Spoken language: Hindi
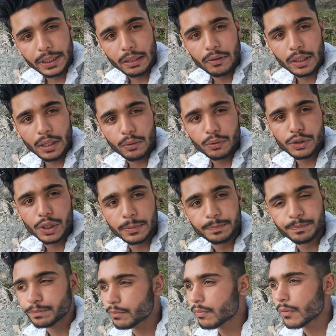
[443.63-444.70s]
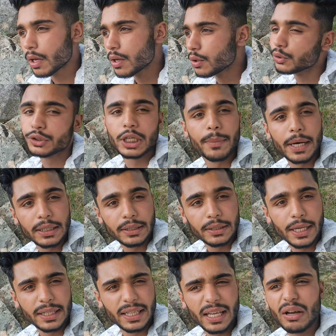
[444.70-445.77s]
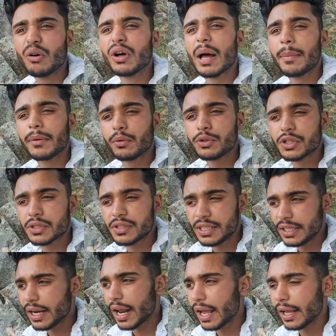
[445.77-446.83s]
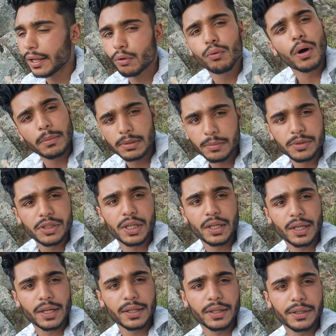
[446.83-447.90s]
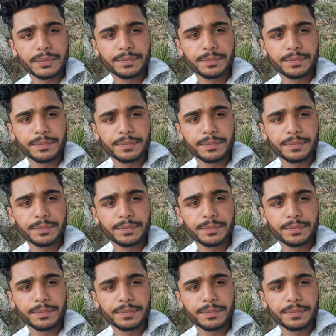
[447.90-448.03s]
पीते पीते कुछ उसके बाद देखते हैं और आप कुछ सीन रह गया तो वो आपसे भी शेयर करते